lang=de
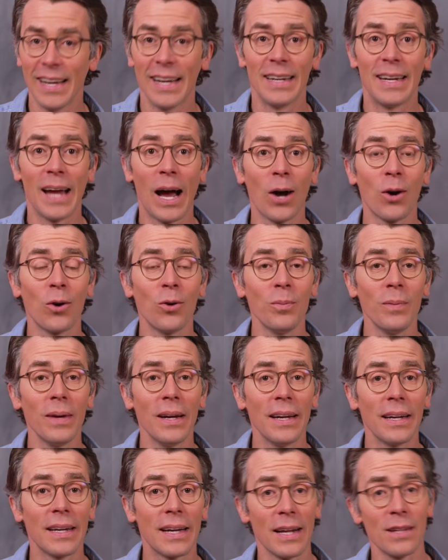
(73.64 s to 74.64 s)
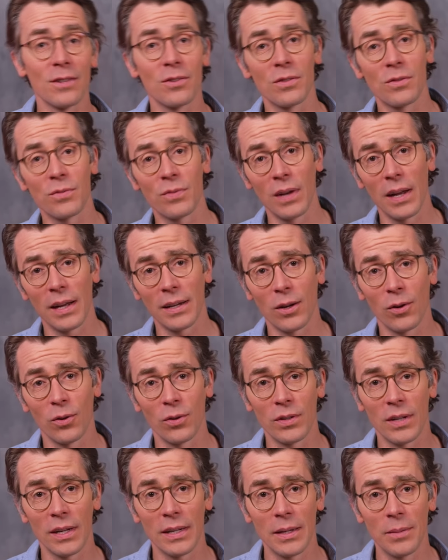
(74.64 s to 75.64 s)
Darum äh, kennst du es vielleicht auch
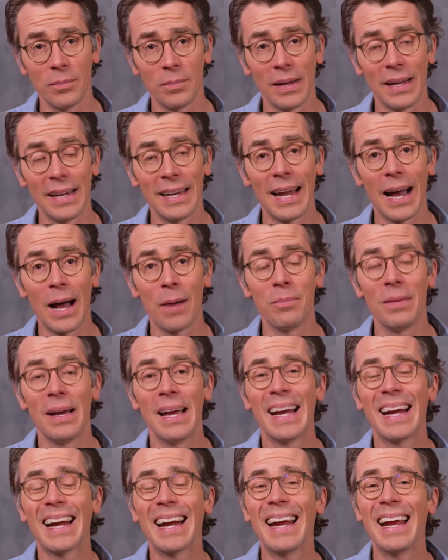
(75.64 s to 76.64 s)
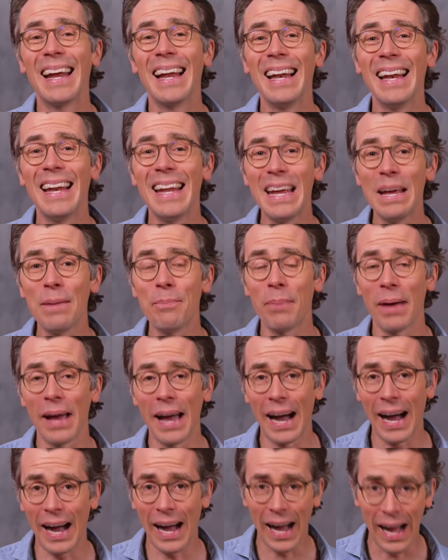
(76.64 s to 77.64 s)
unter dem äh, Namen
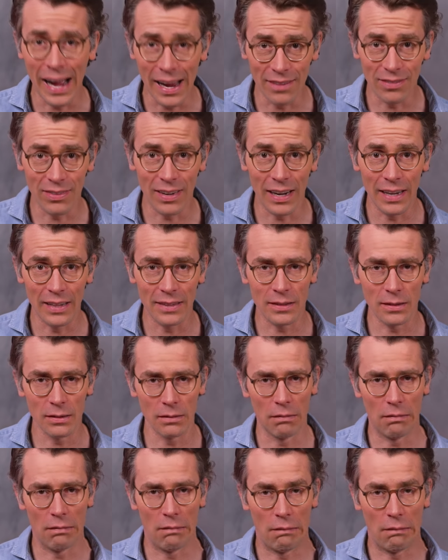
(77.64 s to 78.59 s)
Klebereiweiß.